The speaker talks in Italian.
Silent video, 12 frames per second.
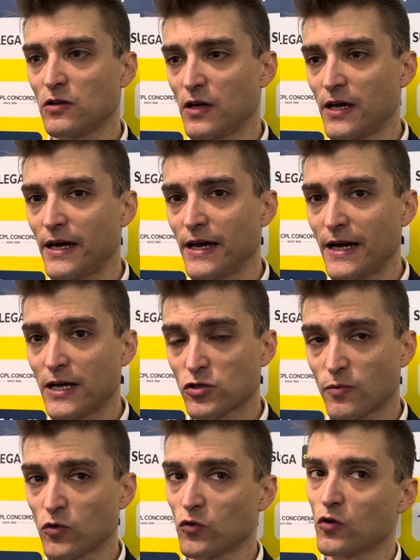eh,
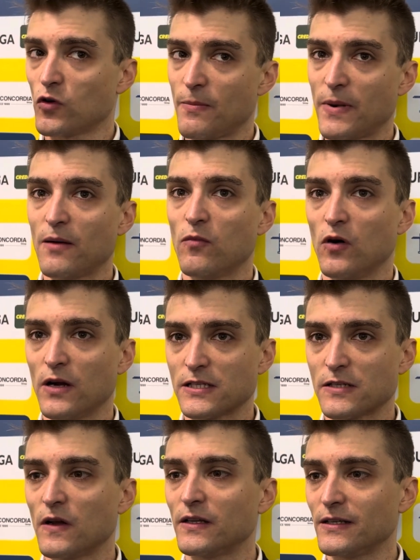soprattutto con la palla buona
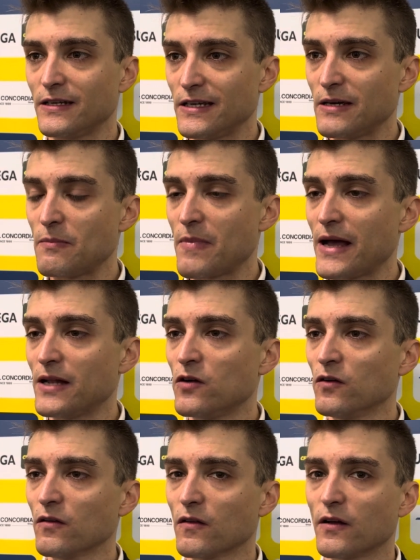siamo andati
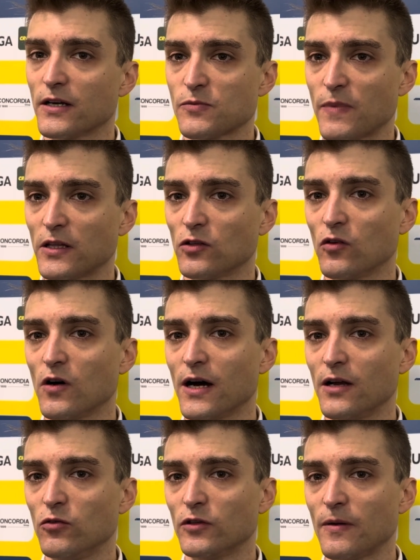meglio rispetto
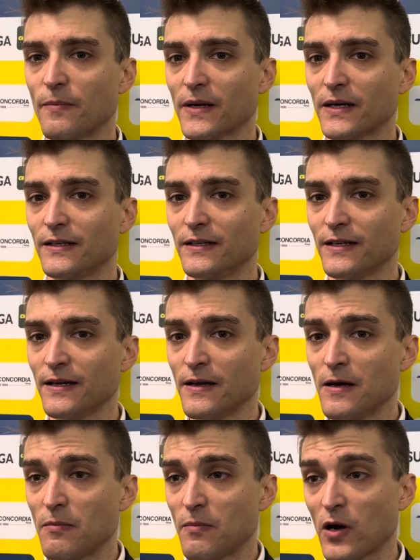alle ultime partite,
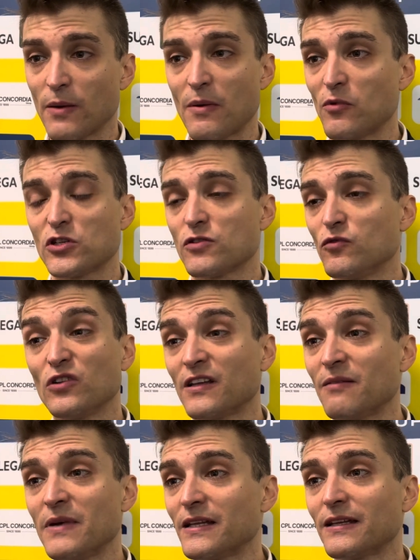però ne abbiamo ricevute
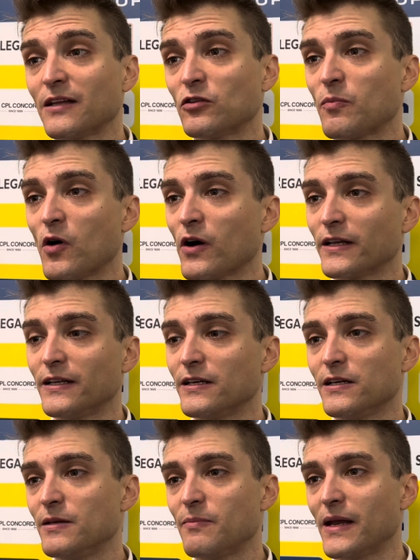talmente tanto poche
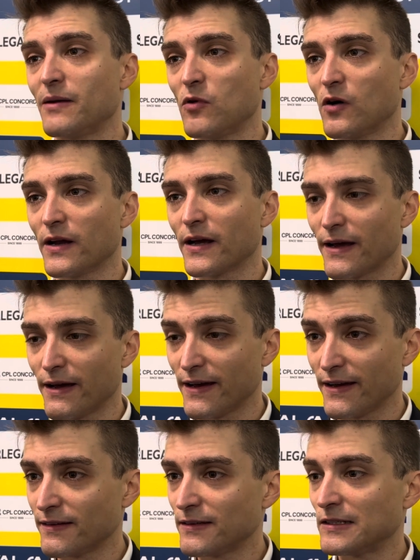di, di palle buone
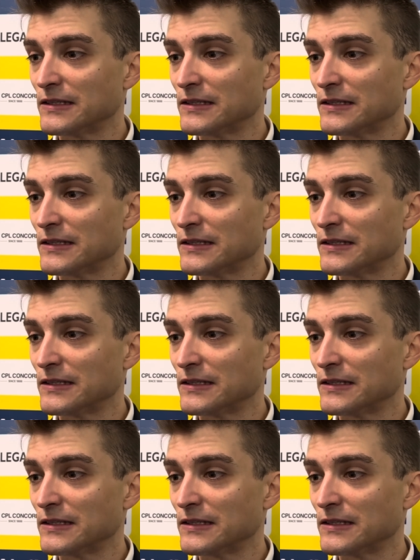che